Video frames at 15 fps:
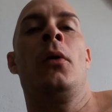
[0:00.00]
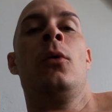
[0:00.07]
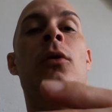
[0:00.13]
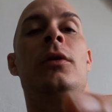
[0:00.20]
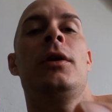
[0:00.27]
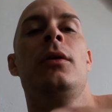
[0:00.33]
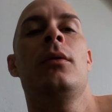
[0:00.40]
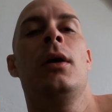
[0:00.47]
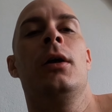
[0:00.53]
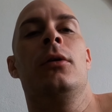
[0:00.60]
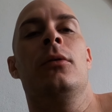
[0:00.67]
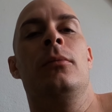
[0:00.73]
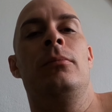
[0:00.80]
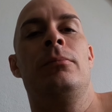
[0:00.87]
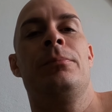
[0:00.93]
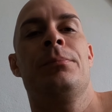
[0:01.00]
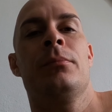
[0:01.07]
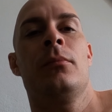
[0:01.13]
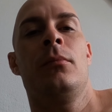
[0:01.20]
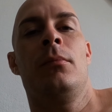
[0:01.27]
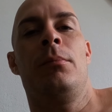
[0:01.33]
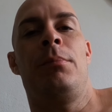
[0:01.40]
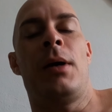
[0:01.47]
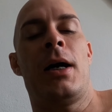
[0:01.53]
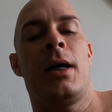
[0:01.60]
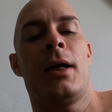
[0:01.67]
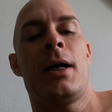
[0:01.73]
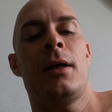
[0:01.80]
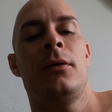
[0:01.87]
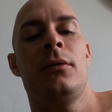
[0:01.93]
Continuando.
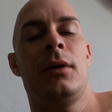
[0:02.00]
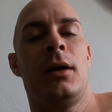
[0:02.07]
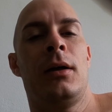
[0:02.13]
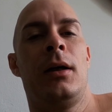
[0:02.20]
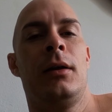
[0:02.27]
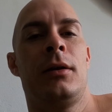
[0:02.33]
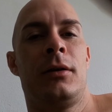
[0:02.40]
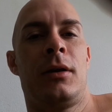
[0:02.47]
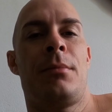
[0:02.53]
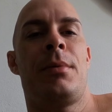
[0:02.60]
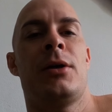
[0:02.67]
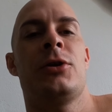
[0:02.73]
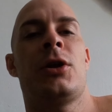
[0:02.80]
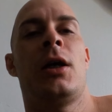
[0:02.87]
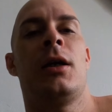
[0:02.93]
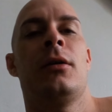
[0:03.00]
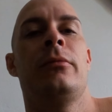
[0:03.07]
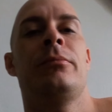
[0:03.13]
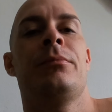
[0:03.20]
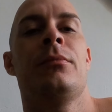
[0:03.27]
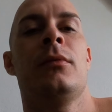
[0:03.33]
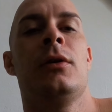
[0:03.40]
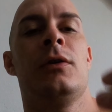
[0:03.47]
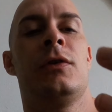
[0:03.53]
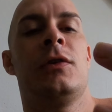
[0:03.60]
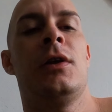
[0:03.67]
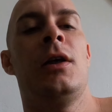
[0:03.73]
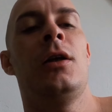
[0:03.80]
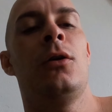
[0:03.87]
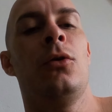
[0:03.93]
Parado na reta Tabajara,
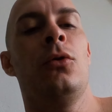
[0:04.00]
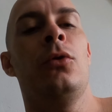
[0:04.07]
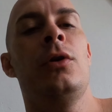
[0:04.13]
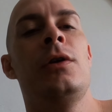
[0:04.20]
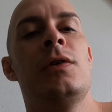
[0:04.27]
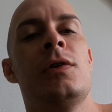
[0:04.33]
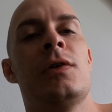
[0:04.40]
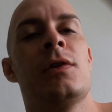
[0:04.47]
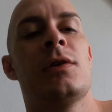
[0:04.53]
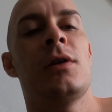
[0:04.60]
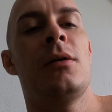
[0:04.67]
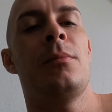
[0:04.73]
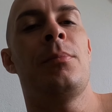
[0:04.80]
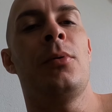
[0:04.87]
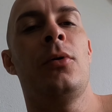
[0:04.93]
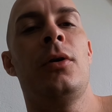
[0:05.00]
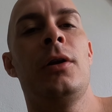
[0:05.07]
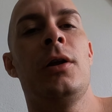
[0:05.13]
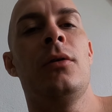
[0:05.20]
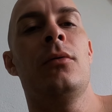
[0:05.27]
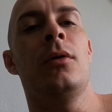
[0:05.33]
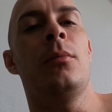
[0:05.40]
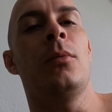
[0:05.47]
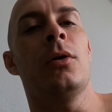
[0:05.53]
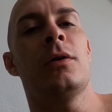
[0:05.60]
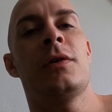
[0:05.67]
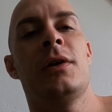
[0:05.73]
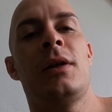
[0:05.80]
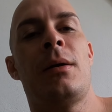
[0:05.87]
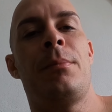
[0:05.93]
sem luz, sem porra nenhuma,
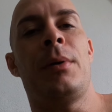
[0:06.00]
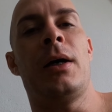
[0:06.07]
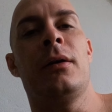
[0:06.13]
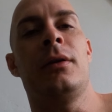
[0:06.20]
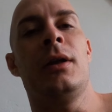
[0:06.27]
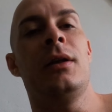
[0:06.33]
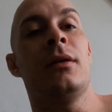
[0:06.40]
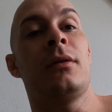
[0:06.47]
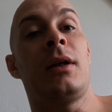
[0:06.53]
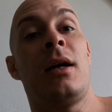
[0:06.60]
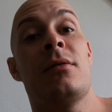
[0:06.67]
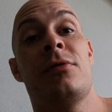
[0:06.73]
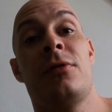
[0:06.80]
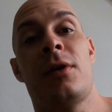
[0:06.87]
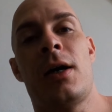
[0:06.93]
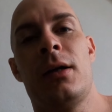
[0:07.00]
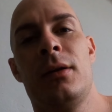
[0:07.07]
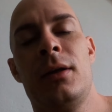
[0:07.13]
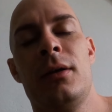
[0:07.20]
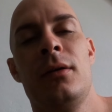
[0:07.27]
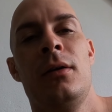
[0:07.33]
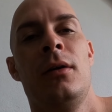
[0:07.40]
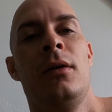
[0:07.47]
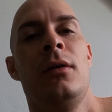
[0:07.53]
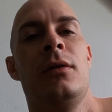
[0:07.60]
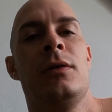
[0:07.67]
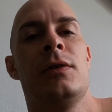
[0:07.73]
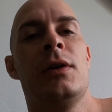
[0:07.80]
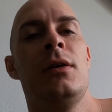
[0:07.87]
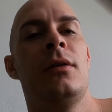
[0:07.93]
moto sem dar partida, travada,
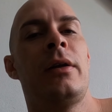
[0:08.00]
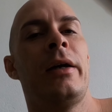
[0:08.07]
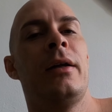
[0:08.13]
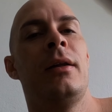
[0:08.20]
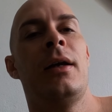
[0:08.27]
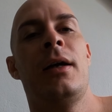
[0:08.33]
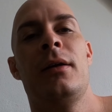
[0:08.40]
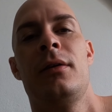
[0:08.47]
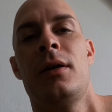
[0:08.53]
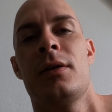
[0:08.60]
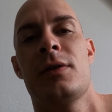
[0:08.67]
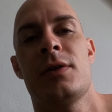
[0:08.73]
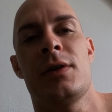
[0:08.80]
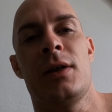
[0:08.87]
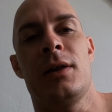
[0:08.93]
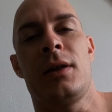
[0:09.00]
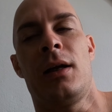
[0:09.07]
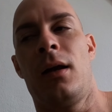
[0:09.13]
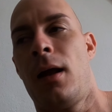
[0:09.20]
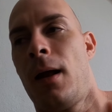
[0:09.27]
sem internet, etc.